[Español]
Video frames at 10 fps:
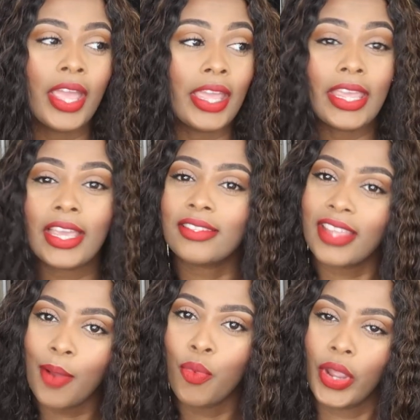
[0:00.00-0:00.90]
y que
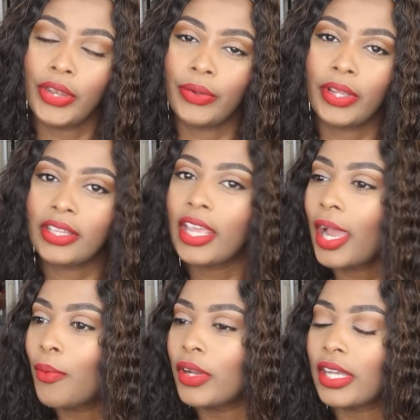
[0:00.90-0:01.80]
sea bueno, que
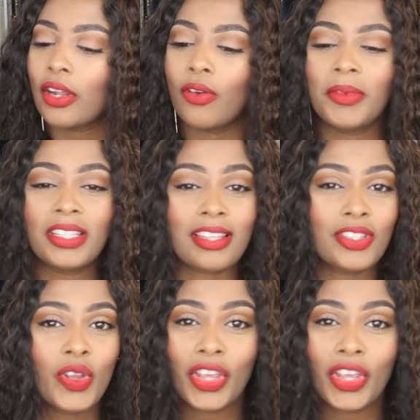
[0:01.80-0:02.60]
tenga buena recomendación,